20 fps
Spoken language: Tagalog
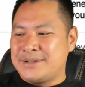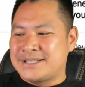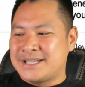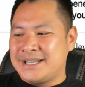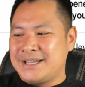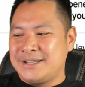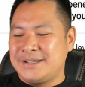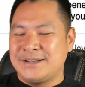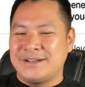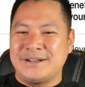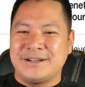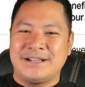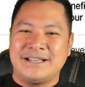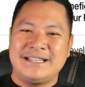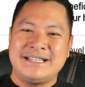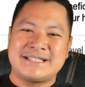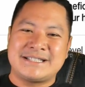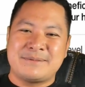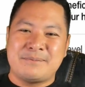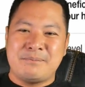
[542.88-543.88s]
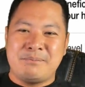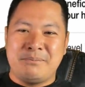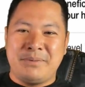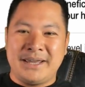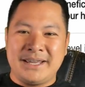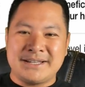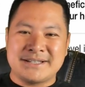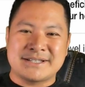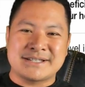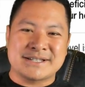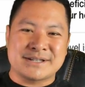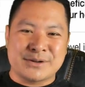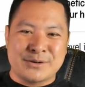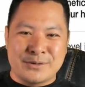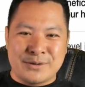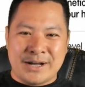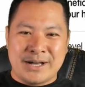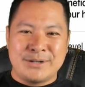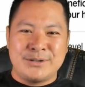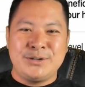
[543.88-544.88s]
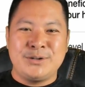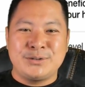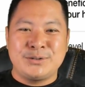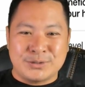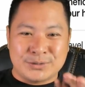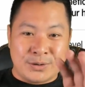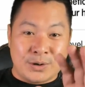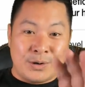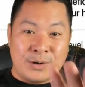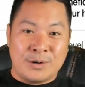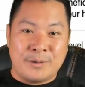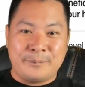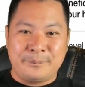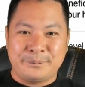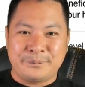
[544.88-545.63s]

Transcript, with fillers: sa inyo is based kung ano yung totoo.